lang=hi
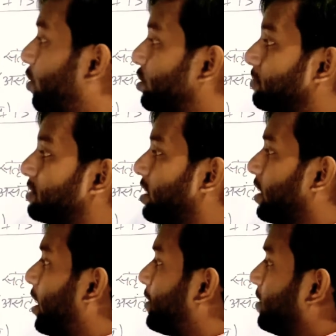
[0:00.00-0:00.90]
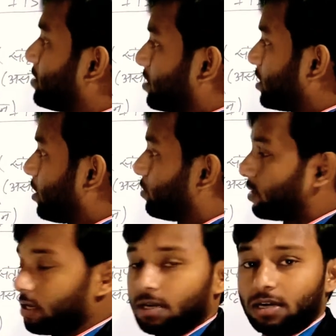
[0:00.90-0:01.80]
और समझते हैं कैटिनेशन क्या
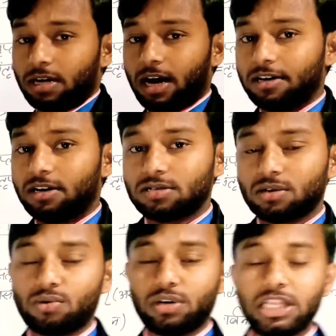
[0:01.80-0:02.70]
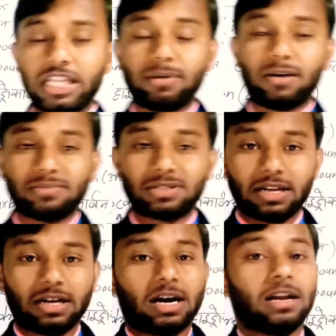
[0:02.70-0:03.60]
होता है कैटिनेशन को हिंदी में हम
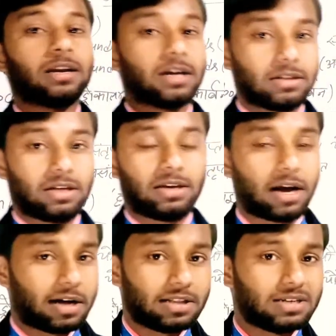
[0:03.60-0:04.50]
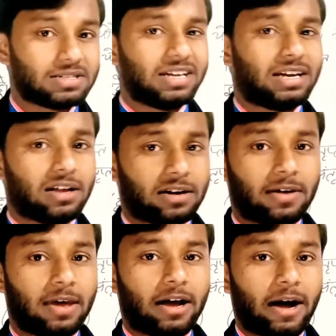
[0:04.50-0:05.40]
श्रृंखलन कहते हैं क्या कहते हैं श्रृंखलन
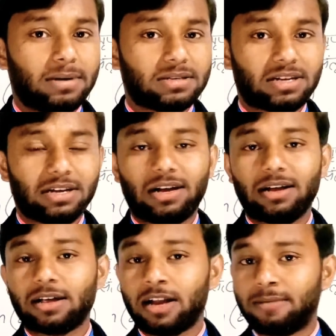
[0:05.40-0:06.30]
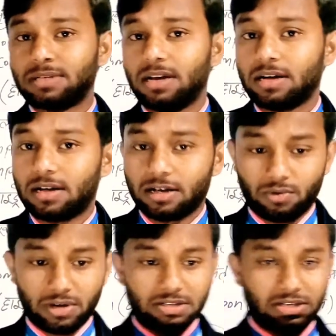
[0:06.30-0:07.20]
अभी श्रृंखलन के नाम से लग रहा है
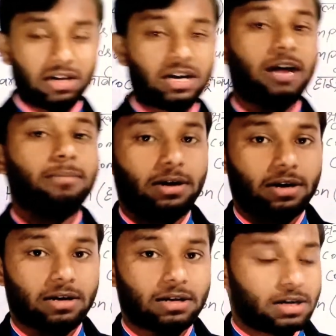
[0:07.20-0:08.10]
कोई श्रृंखला बनना